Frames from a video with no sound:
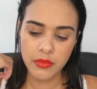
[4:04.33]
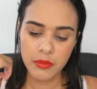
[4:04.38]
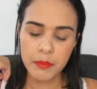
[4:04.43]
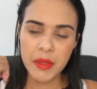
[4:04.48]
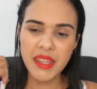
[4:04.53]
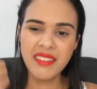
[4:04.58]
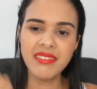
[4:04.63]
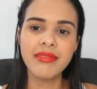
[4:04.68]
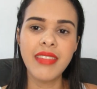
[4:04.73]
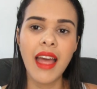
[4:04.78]

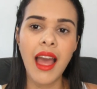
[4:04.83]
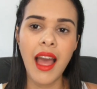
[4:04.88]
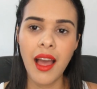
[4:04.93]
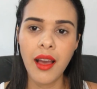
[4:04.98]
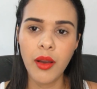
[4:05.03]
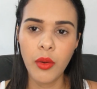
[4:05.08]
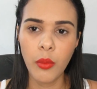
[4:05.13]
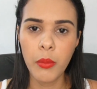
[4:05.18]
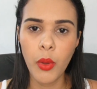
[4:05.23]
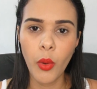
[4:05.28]

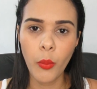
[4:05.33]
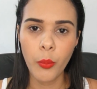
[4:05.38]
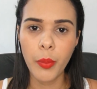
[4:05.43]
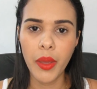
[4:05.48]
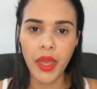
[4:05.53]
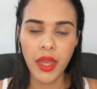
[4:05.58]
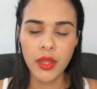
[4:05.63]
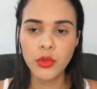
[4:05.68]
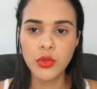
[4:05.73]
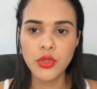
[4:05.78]
pintar meu
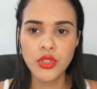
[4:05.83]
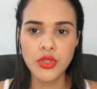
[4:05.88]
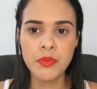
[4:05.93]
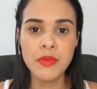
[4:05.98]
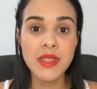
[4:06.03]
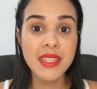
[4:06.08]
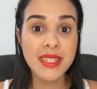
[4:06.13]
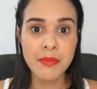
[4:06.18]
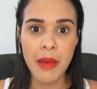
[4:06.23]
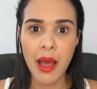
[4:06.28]
peito de
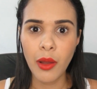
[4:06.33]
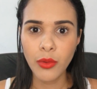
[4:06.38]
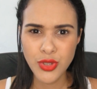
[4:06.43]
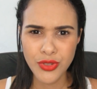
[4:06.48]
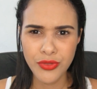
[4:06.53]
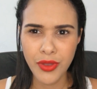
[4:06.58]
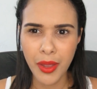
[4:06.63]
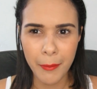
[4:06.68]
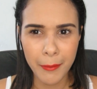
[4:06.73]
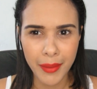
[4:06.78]

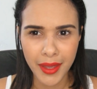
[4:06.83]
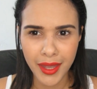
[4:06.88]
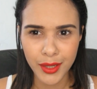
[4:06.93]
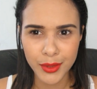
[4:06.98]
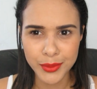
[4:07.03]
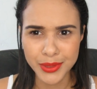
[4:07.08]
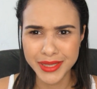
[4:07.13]
esmalte vermelho.